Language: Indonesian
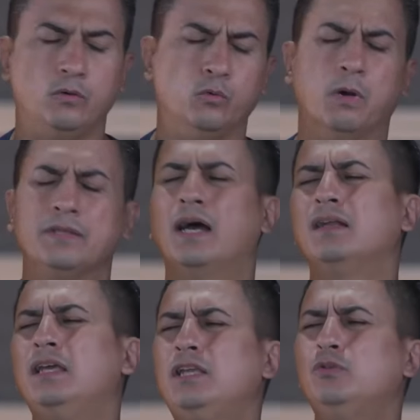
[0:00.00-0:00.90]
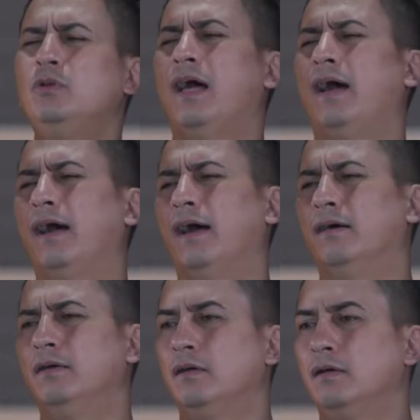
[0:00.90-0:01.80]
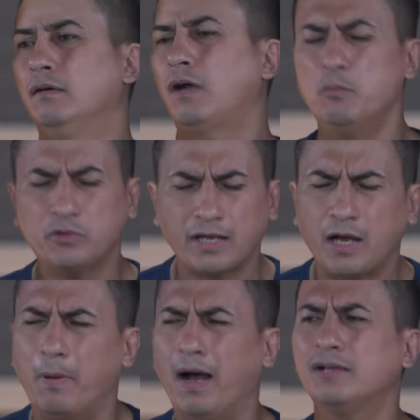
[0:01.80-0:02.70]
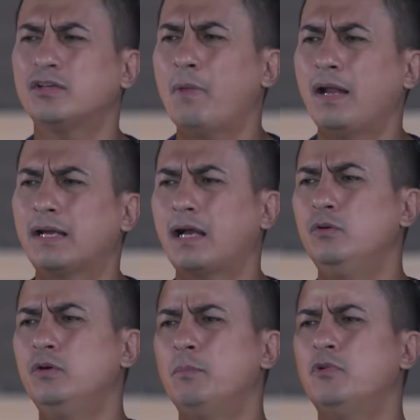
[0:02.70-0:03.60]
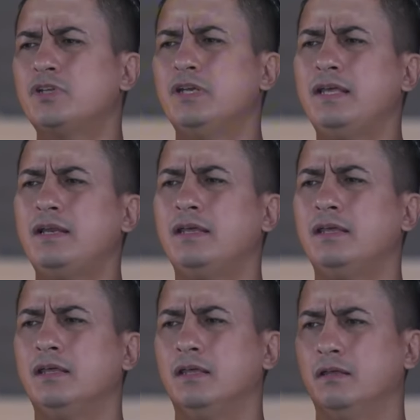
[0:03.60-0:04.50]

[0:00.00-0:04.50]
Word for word: Aduh Mbak jangan gitulah. Kamu tega banget sama adik kandung kamu sendiri.